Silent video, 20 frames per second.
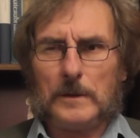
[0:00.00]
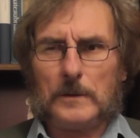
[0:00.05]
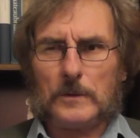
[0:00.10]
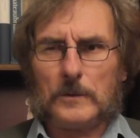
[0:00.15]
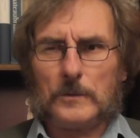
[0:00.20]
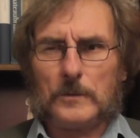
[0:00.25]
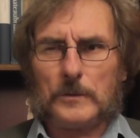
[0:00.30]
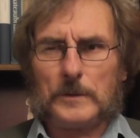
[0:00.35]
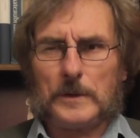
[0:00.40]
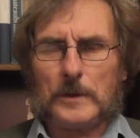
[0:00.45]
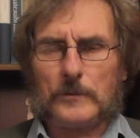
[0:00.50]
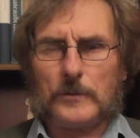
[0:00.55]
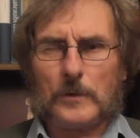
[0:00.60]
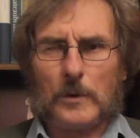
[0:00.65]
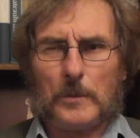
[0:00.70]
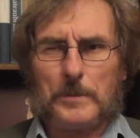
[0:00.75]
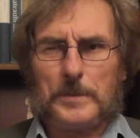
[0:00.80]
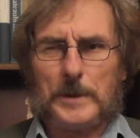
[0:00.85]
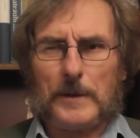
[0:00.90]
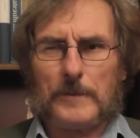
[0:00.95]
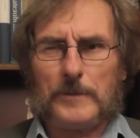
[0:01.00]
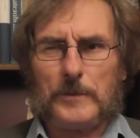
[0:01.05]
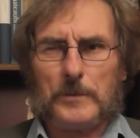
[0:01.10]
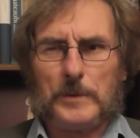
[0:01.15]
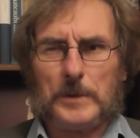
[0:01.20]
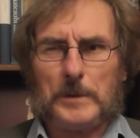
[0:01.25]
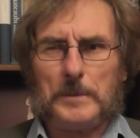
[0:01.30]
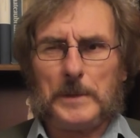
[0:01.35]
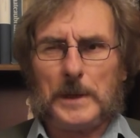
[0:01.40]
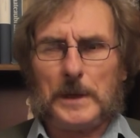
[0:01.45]
To, to znaczy objawił
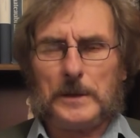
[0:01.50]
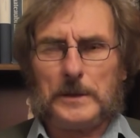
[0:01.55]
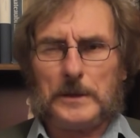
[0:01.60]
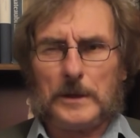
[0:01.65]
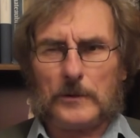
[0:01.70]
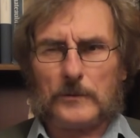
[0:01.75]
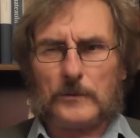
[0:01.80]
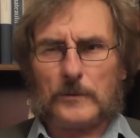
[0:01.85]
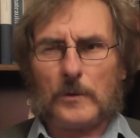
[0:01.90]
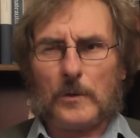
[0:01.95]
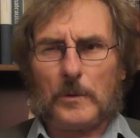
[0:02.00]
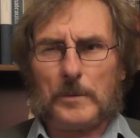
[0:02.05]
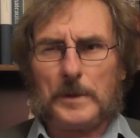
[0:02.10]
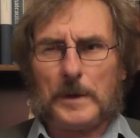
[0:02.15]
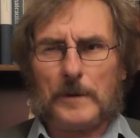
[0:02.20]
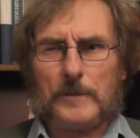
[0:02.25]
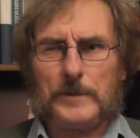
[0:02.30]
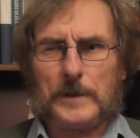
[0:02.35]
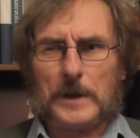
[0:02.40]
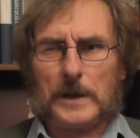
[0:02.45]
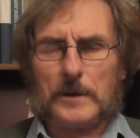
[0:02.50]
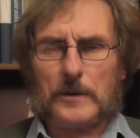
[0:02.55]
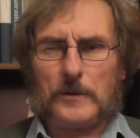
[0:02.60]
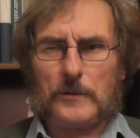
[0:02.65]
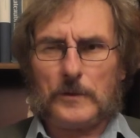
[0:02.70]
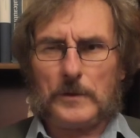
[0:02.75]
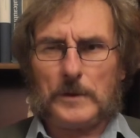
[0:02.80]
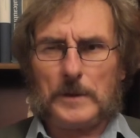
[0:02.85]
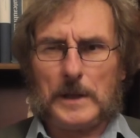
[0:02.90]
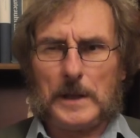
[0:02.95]
imię i jeszcze objawi jakieś
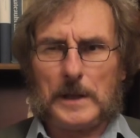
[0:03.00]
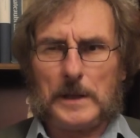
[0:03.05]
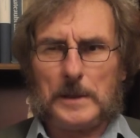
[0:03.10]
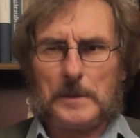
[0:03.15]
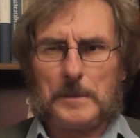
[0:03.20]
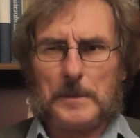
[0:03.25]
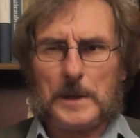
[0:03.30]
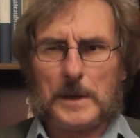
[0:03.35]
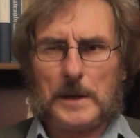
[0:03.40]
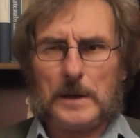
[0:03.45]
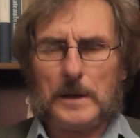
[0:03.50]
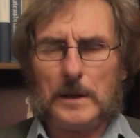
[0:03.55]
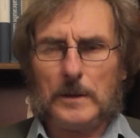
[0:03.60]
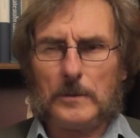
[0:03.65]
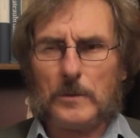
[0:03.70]
inne imię.